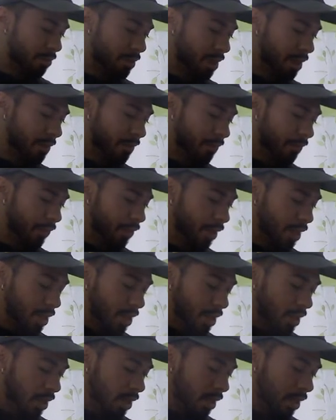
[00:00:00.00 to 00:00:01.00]
mir.
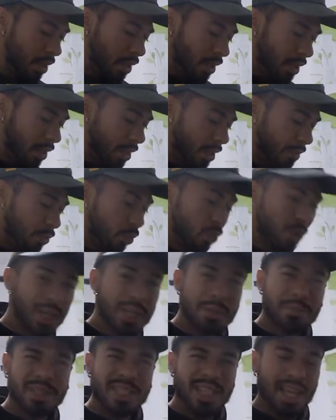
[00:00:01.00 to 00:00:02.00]
Äh, oder
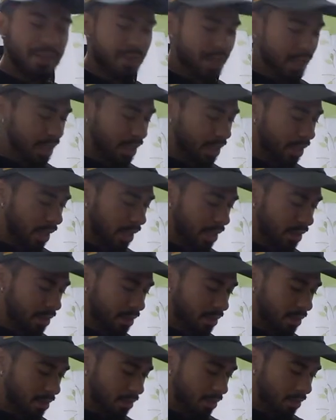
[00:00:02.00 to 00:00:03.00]
nimmt sehr wenig
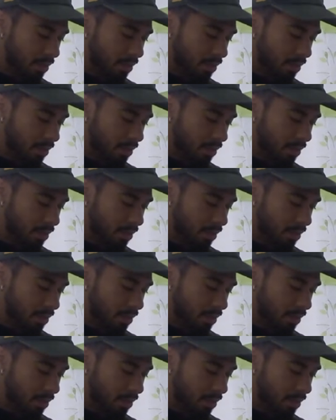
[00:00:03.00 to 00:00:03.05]
Reis.